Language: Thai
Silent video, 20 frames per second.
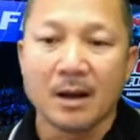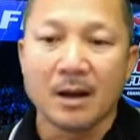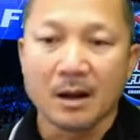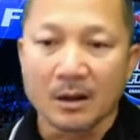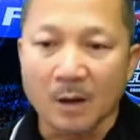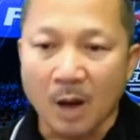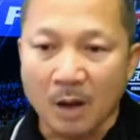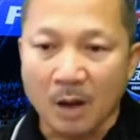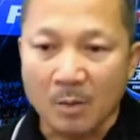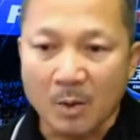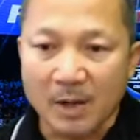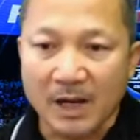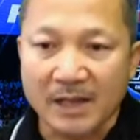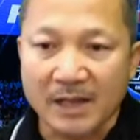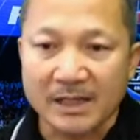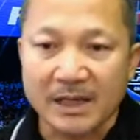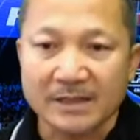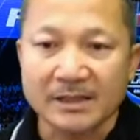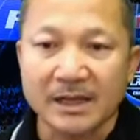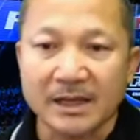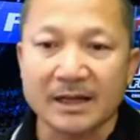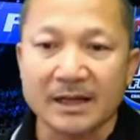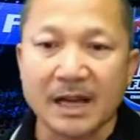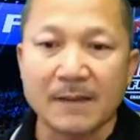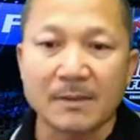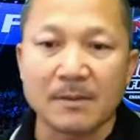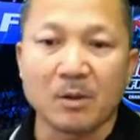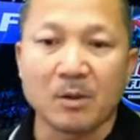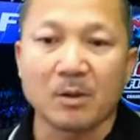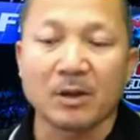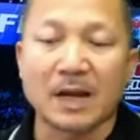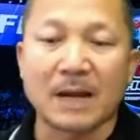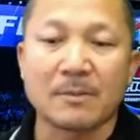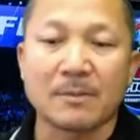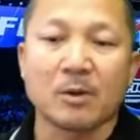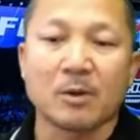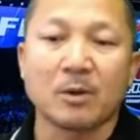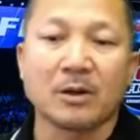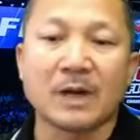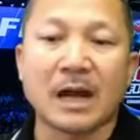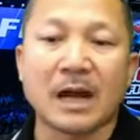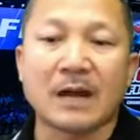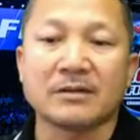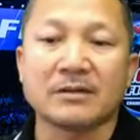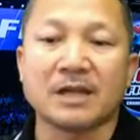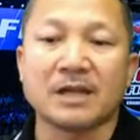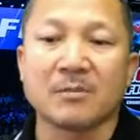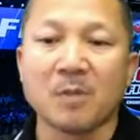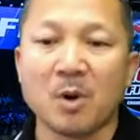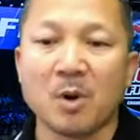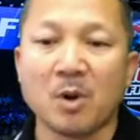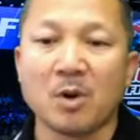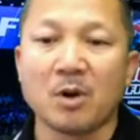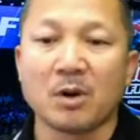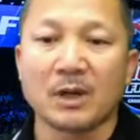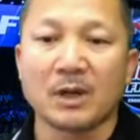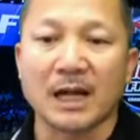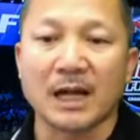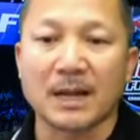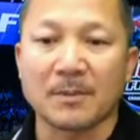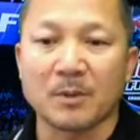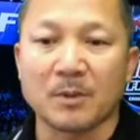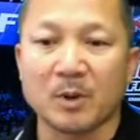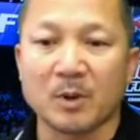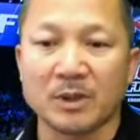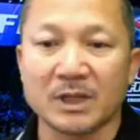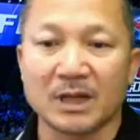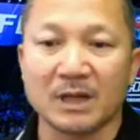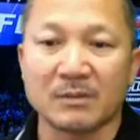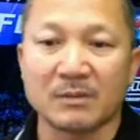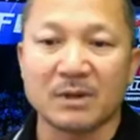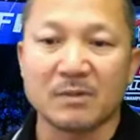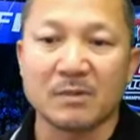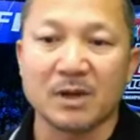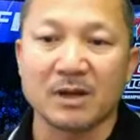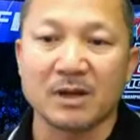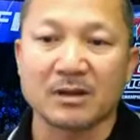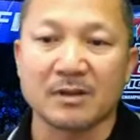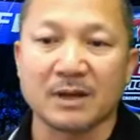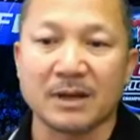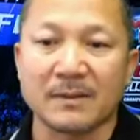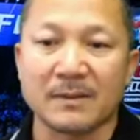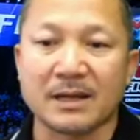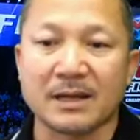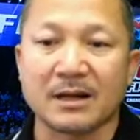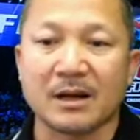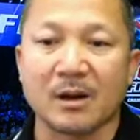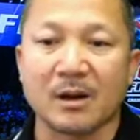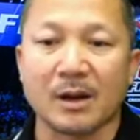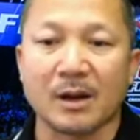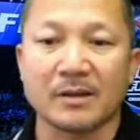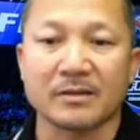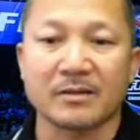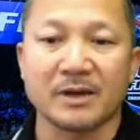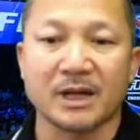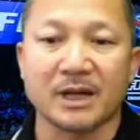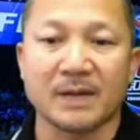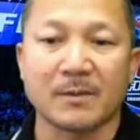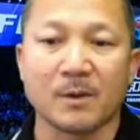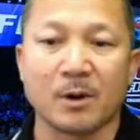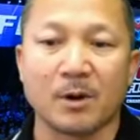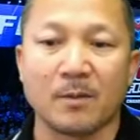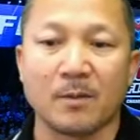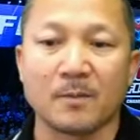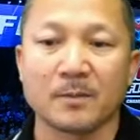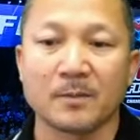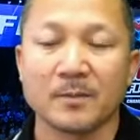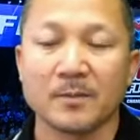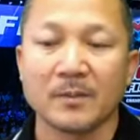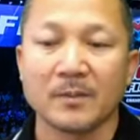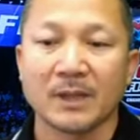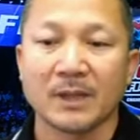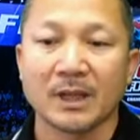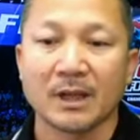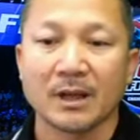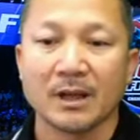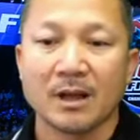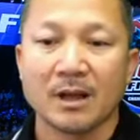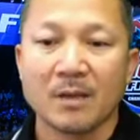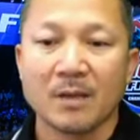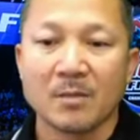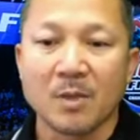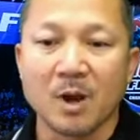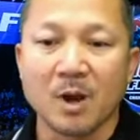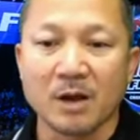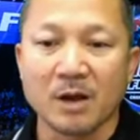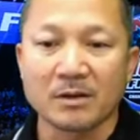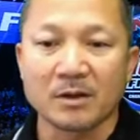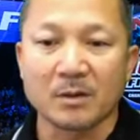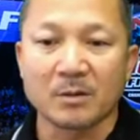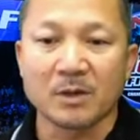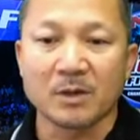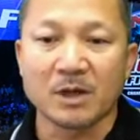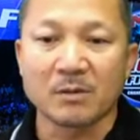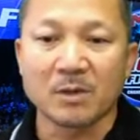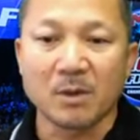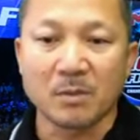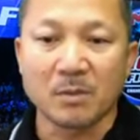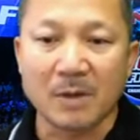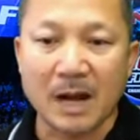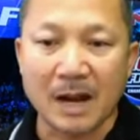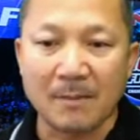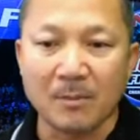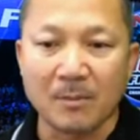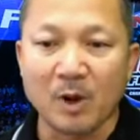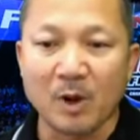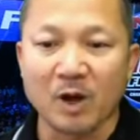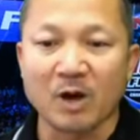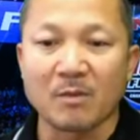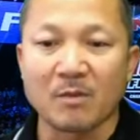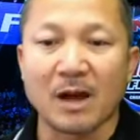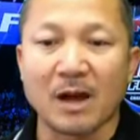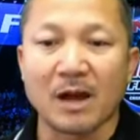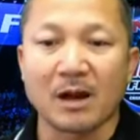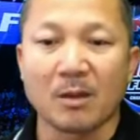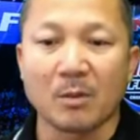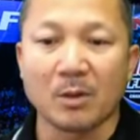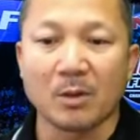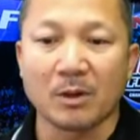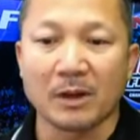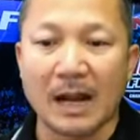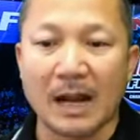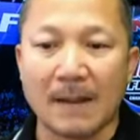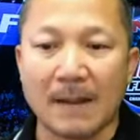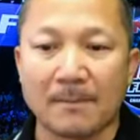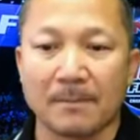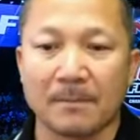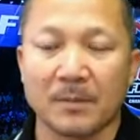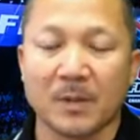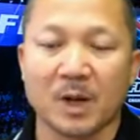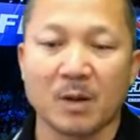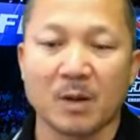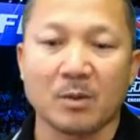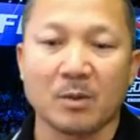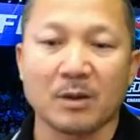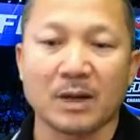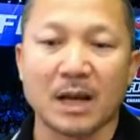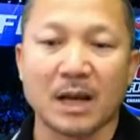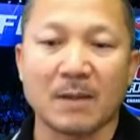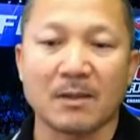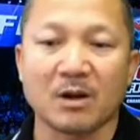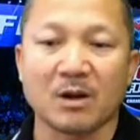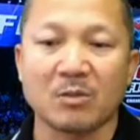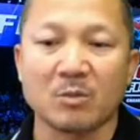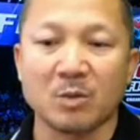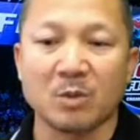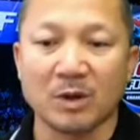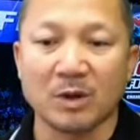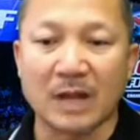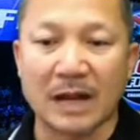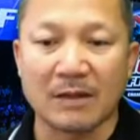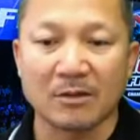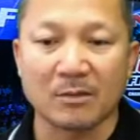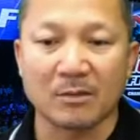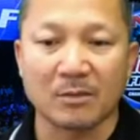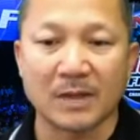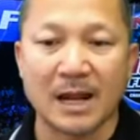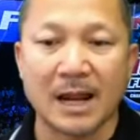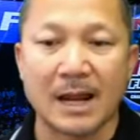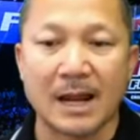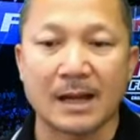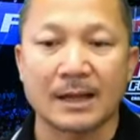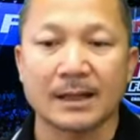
หนองบัวแดงชัดเจนครับขอบคุณครับคุณอาเสียบู๊นะครับคุณเจริญเพชรเมืองสวัสดีครับอาจารย์น้อยสวัสดีครับผมพอจบเรื่องพบข้ามมวยก็มาขอบคุณครับขอบคุณครับและขอบคุณทันสมนาค